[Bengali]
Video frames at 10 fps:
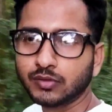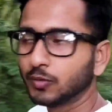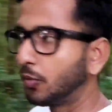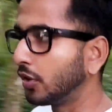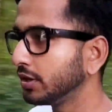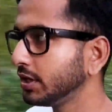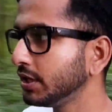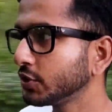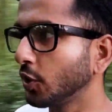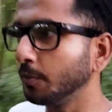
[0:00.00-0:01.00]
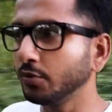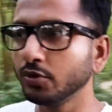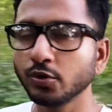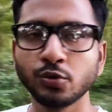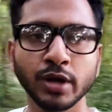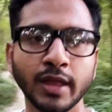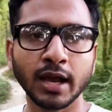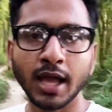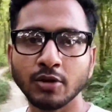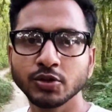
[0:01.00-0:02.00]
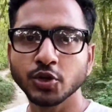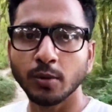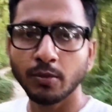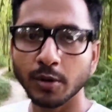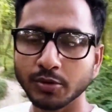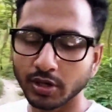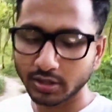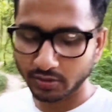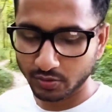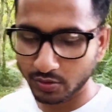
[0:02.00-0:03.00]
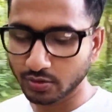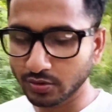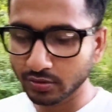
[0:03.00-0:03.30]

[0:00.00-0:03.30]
তো বনটি সম্পূর্ণ ঘুরে দেখা এখন সম্ভব নয় তো